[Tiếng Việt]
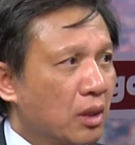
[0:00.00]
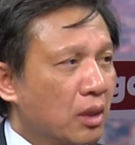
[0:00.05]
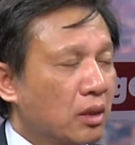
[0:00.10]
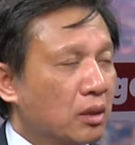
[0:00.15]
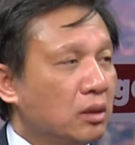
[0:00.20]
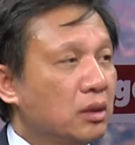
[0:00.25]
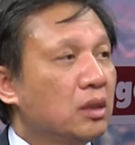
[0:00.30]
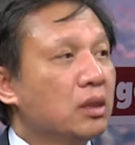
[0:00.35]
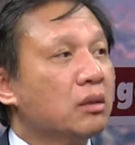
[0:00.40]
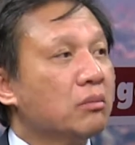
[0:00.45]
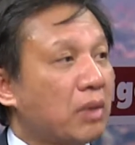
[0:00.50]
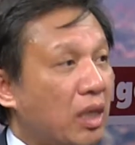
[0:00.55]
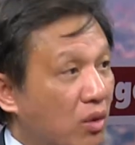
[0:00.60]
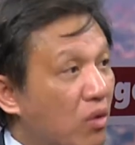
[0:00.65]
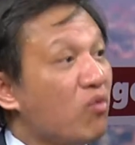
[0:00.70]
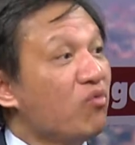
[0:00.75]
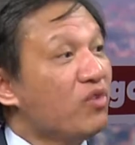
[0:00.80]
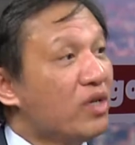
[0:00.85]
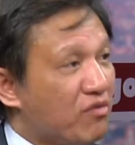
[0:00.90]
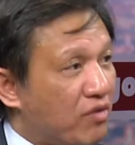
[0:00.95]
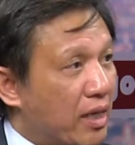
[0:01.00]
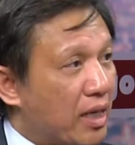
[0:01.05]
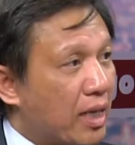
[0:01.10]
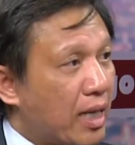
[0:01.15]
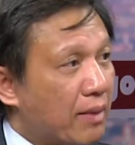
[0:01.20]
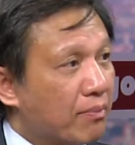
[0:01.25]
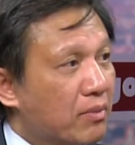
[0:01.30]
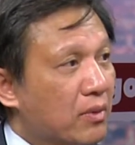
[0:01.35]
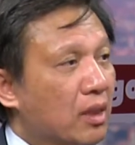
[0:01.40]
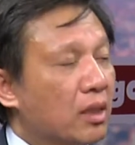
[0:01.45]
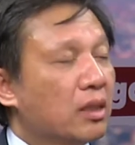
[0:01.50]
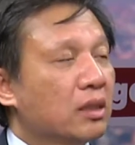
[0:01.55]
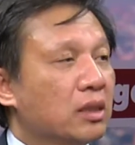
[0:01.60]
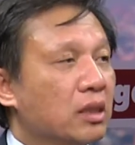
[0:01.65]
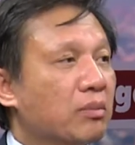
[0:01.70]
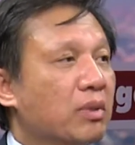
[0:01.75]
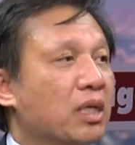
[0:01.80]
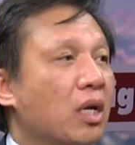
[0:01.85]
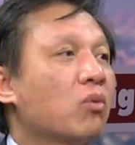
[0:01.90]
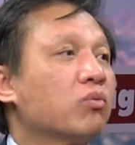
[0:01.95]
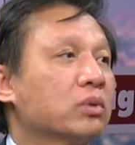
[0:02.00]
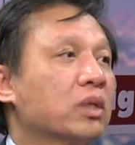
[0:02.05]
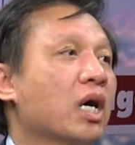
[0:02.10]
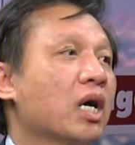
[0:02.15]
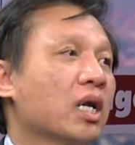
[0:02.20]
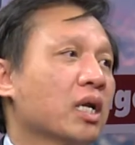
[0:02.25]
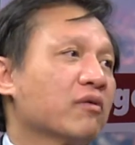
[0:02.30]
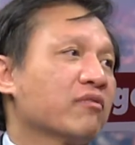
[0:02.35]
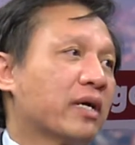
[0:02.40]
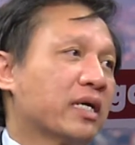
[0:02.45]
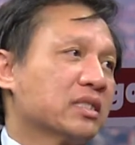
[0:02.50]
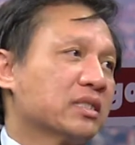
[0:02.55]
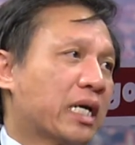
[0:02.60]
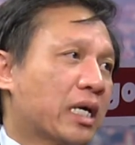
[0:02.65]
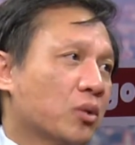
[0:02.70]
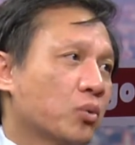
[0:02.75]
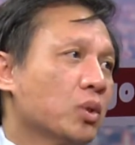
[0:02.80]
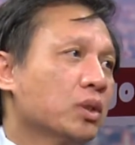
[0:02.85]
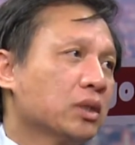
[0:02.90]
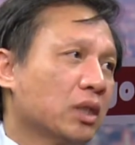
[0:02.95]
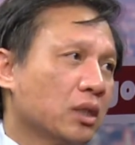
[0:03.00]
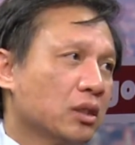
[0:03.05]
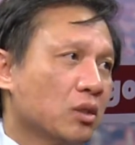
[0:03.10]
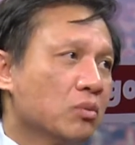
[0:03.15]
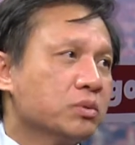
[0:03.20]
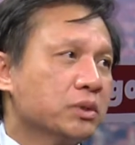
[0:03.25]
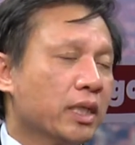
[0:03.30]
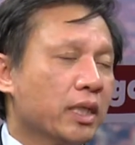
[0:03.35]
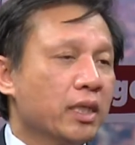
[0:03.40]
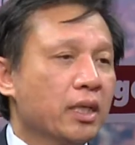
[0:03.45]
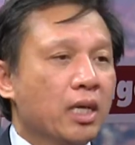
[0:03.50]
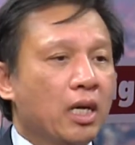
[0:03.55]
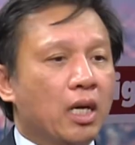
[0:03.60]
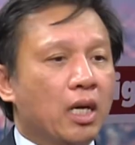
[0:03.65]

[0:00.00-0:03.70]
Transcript: nhưng mà cũng vẫn phải làm nhưng mà đồng thời là phải giải quyết tận gốc rễ